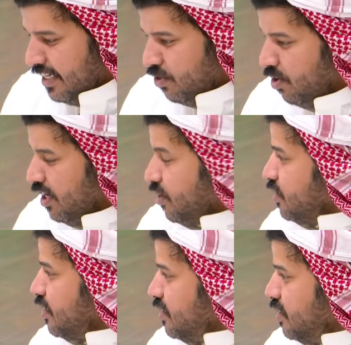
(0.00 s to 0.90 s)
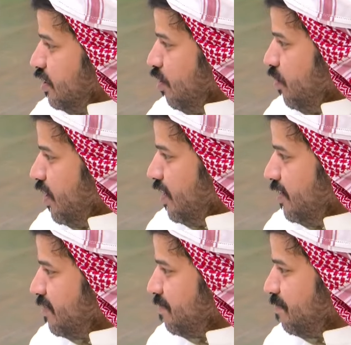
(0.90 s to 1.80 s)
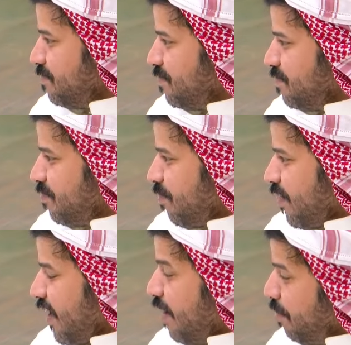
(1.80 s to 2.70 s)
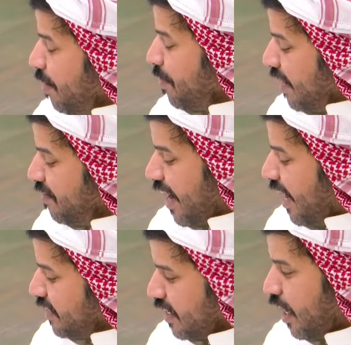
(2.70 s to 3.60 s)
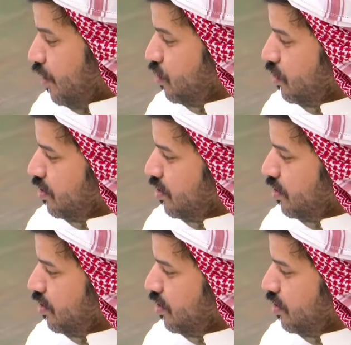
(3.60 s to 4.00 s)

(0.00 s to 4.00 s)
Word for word: توقع توصل 90 يوم ولا لا؟ ابغى ابغى اللي في خاطرك لا الصدق